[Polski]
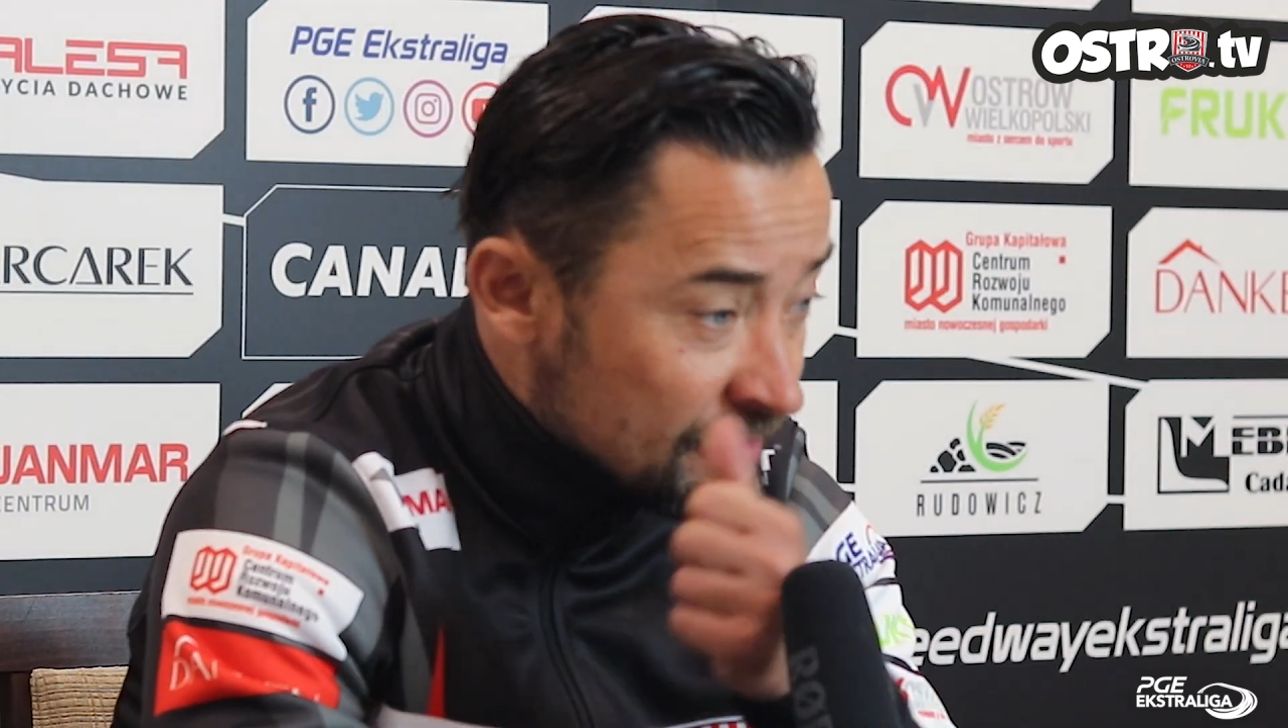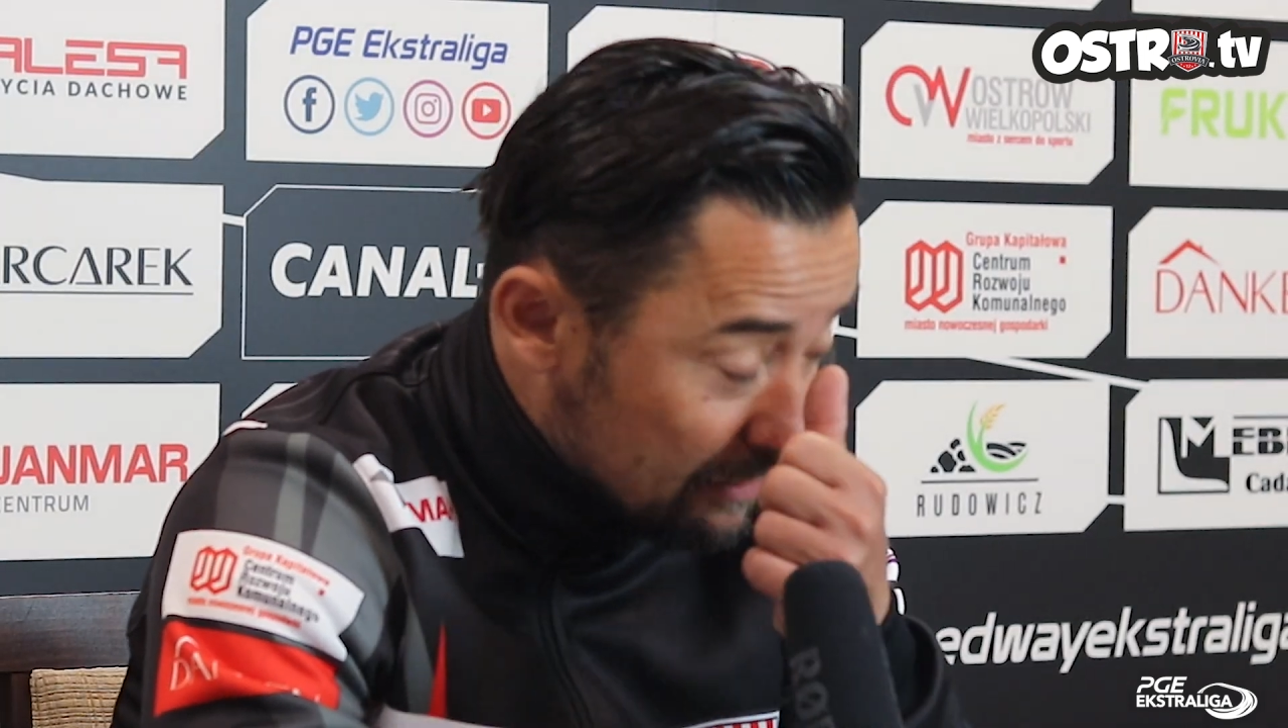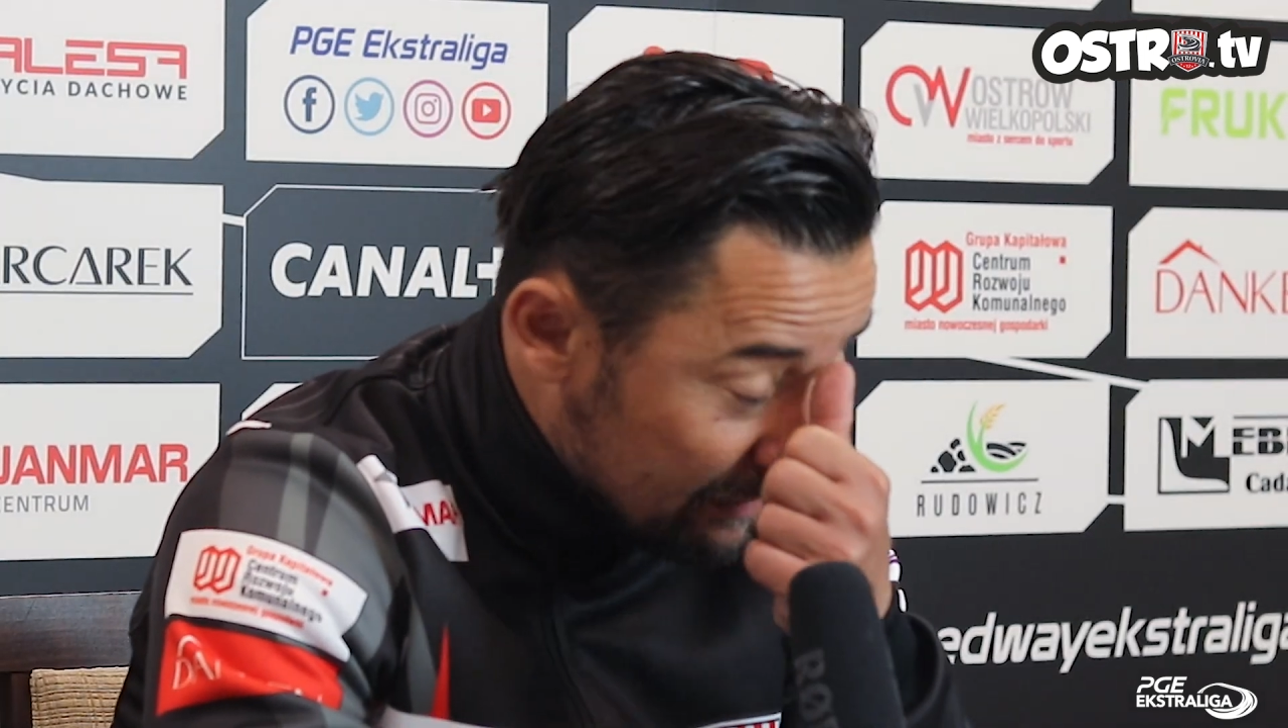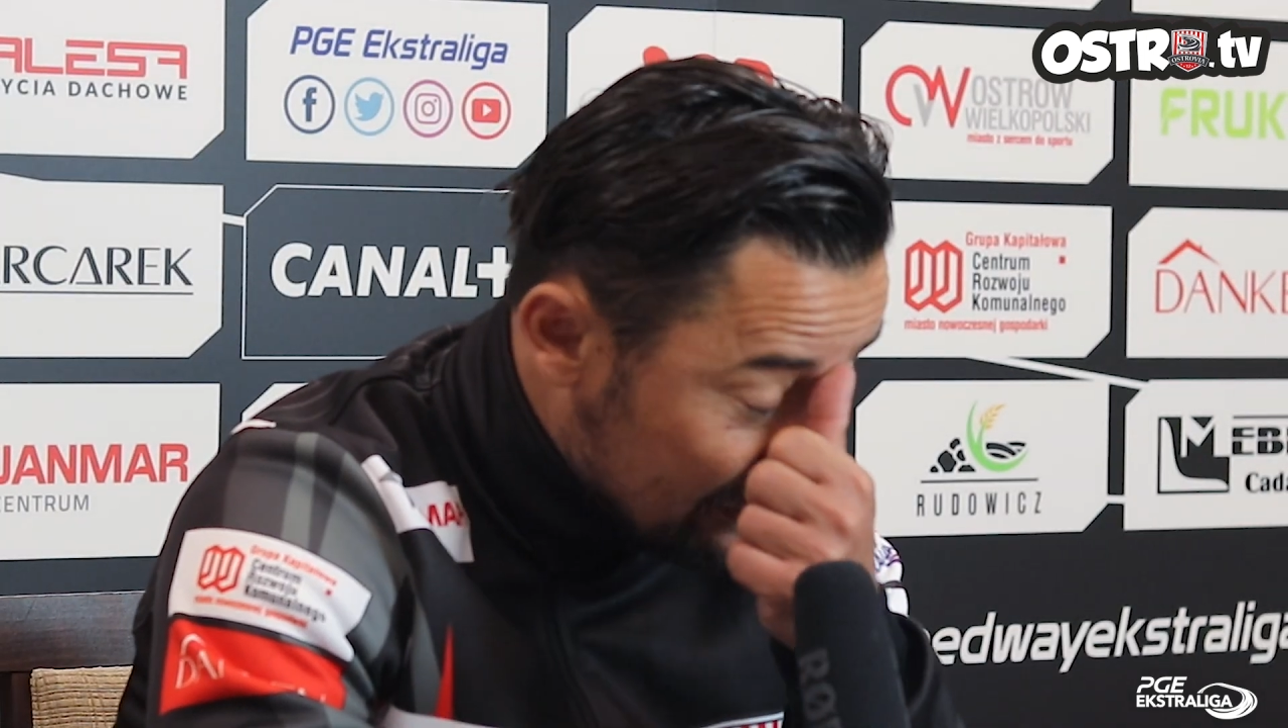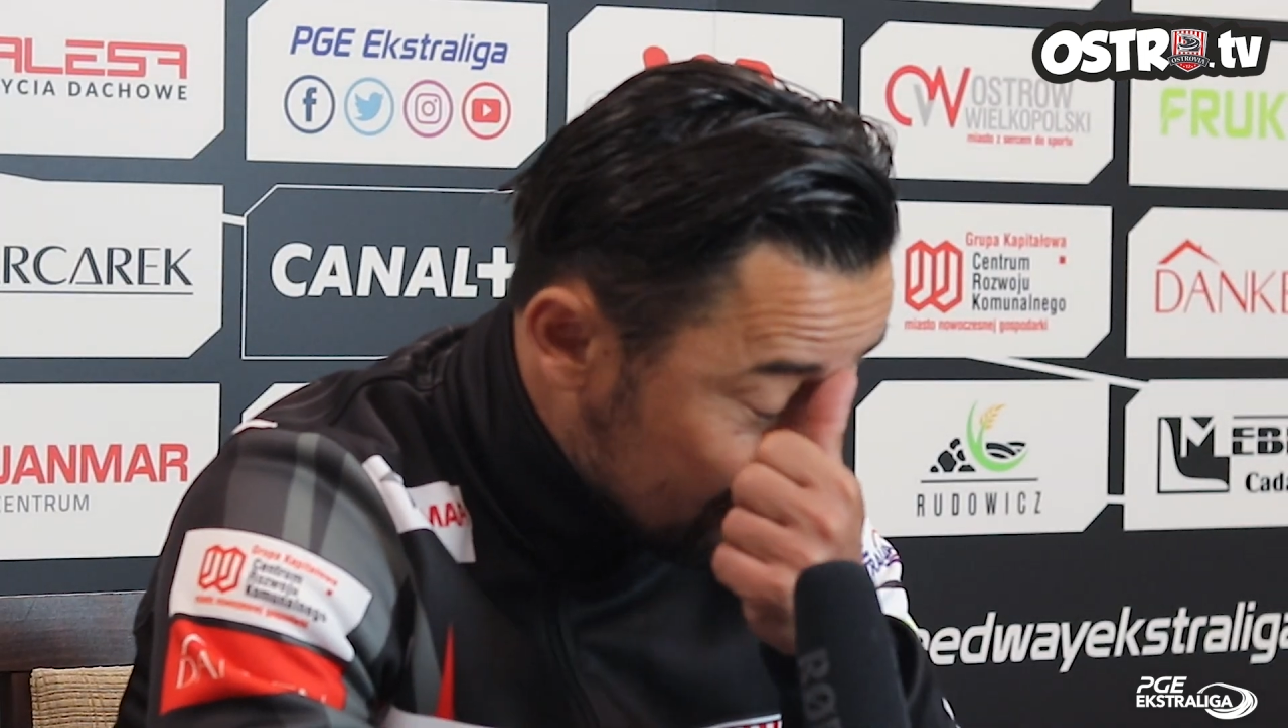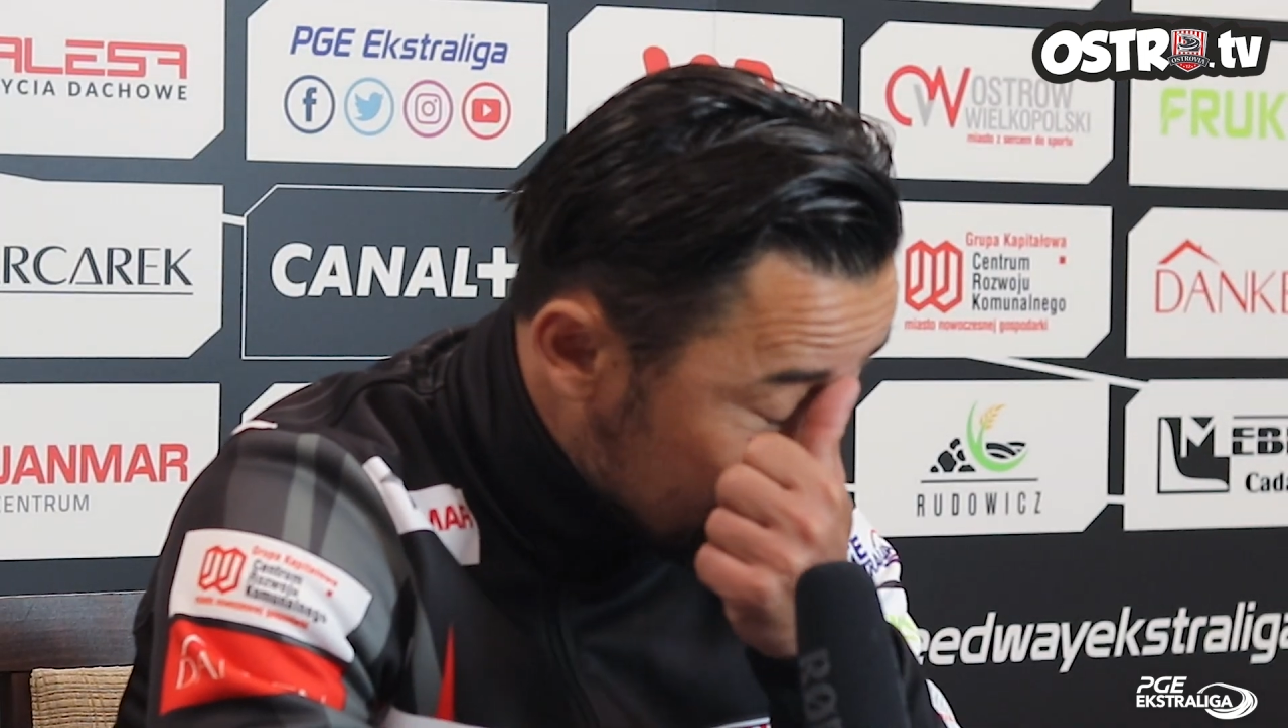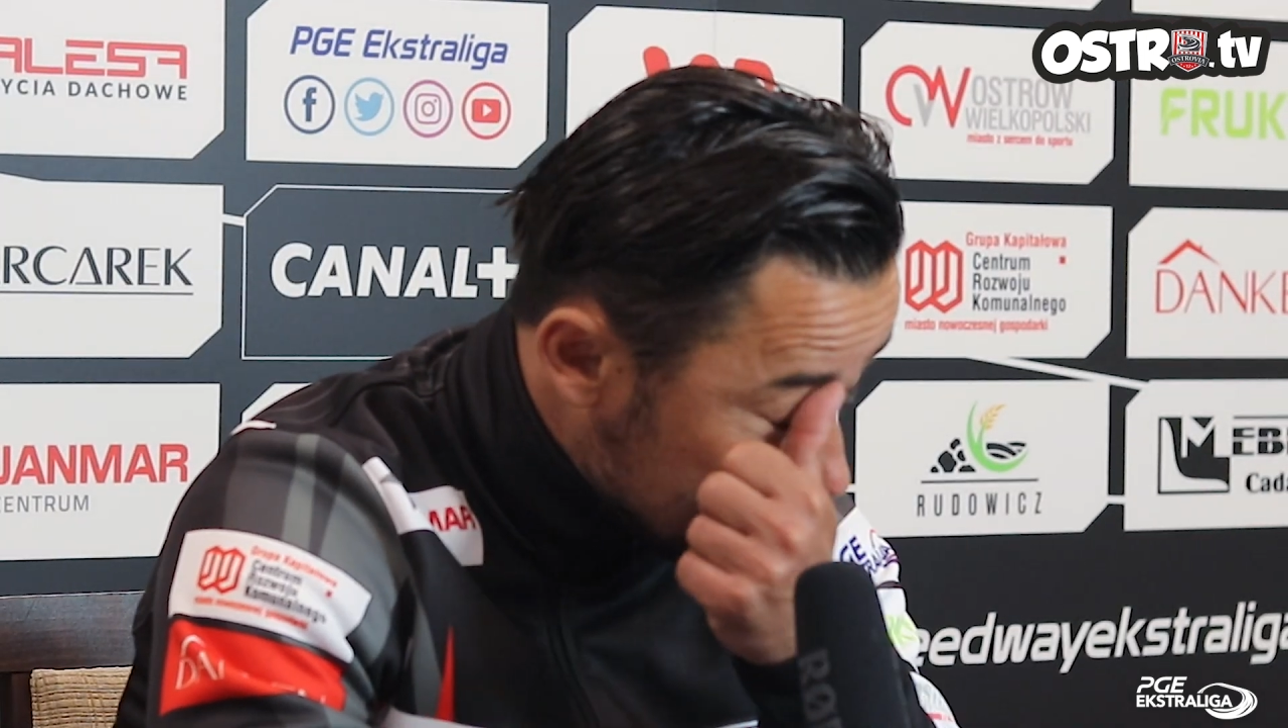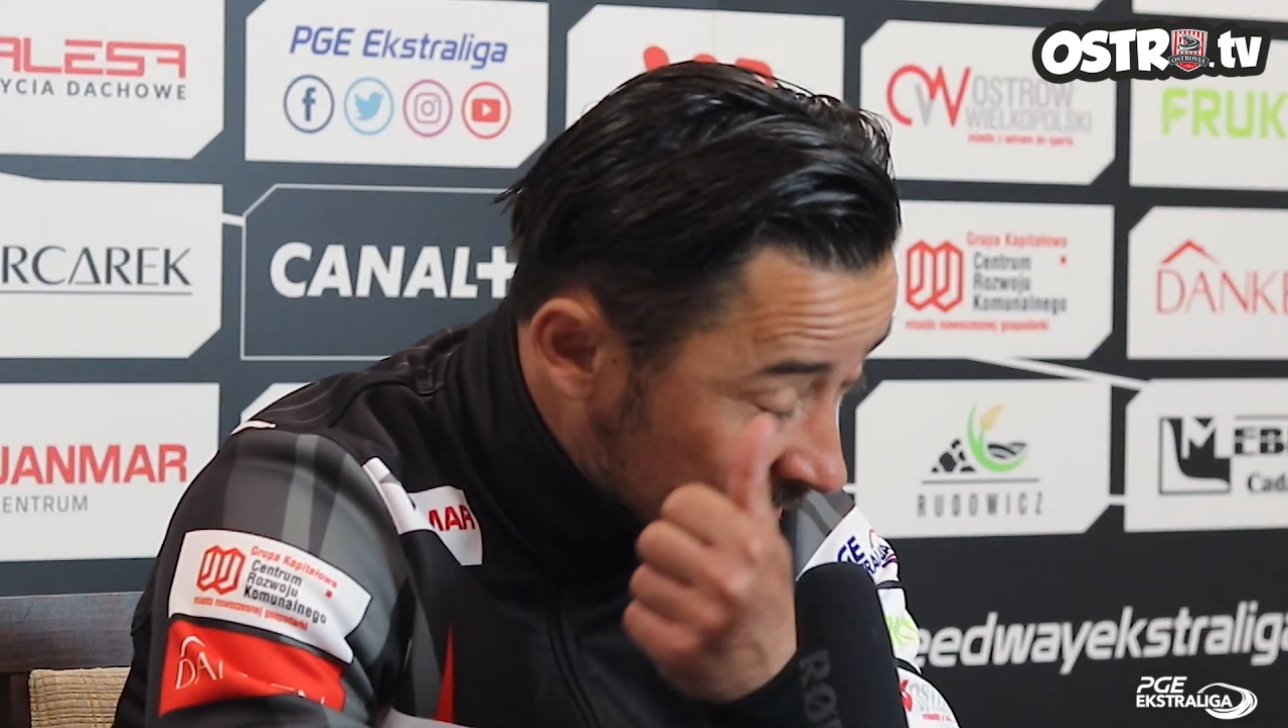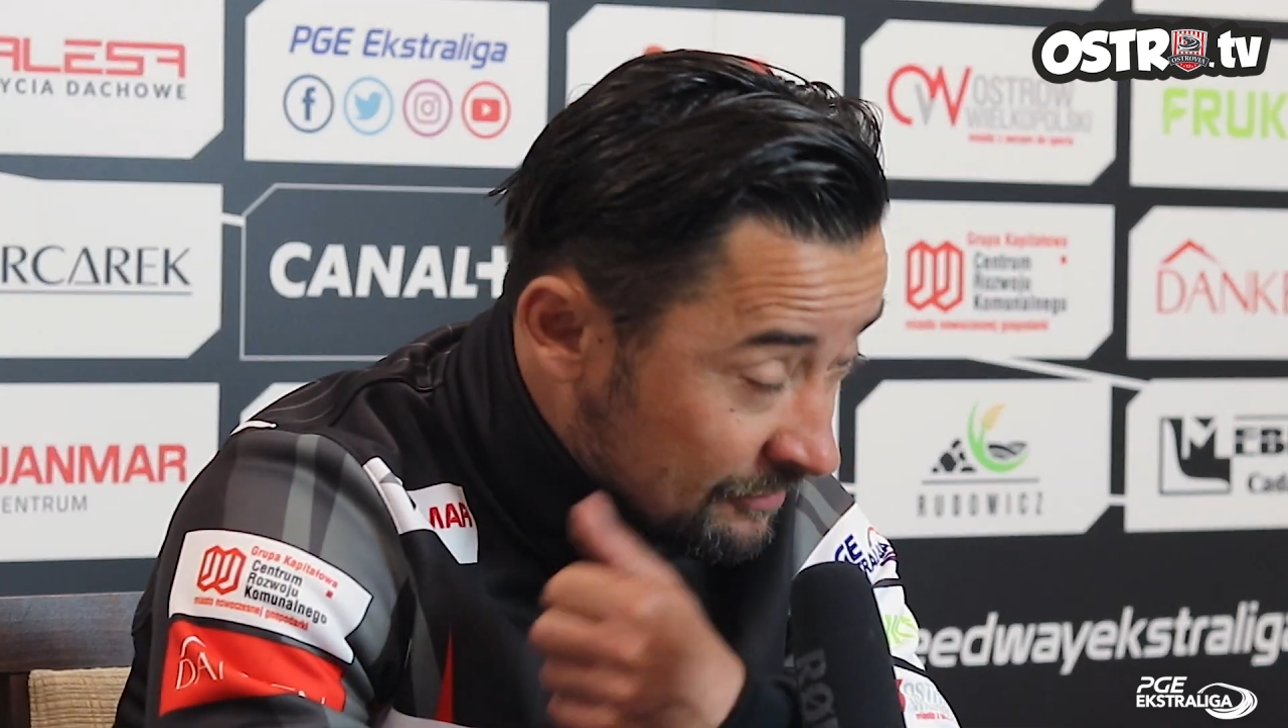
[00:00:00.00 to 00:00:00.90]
że ta Liga Szwedzka